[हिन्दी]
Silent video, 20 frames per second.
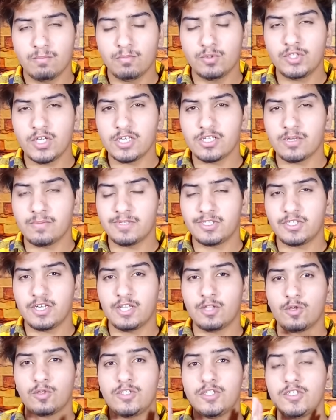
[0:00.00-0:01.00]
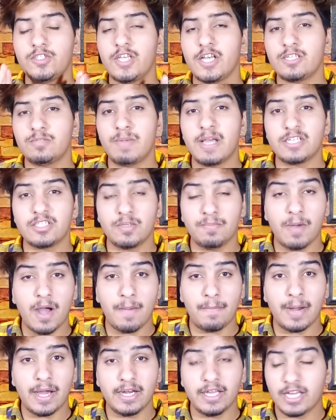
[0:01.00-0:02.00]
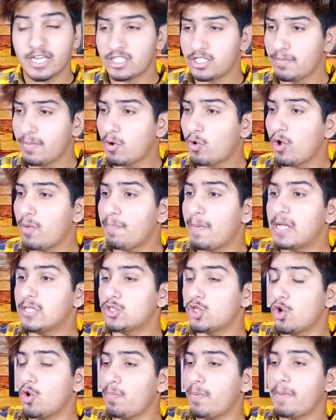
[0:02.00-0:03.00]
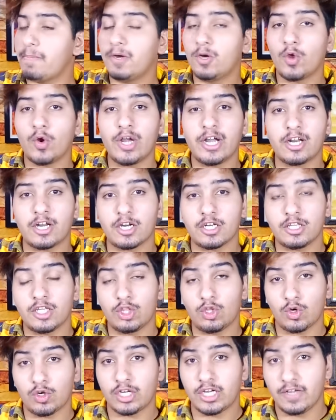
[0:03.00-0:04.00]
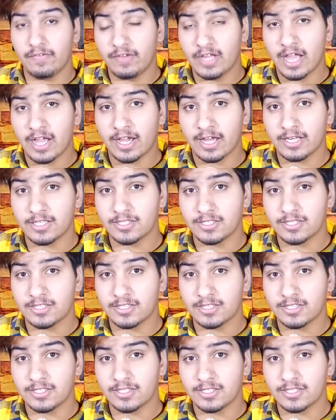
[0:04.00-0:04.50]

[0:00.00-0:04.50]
मुझे समझने दो जिस देश में ऐसी महामारी के समय कोई पाँच सौ भी डोनेट कर दे दो टीवी एंकर